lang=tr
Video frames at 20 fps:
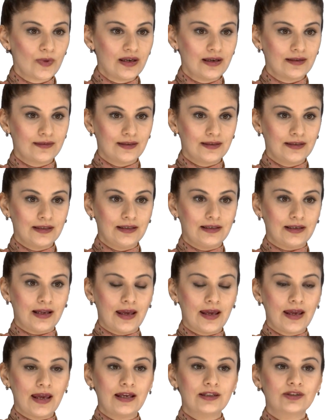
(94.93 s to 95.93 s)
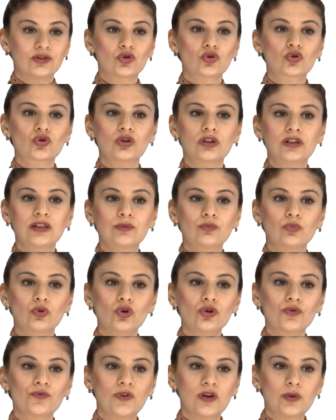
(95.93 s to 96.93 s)
nedeniyle endüstrinin
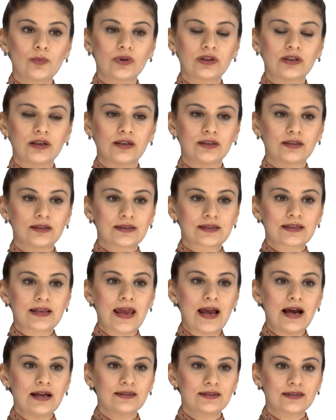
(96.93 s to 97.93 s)
büyük firmalarının seyahat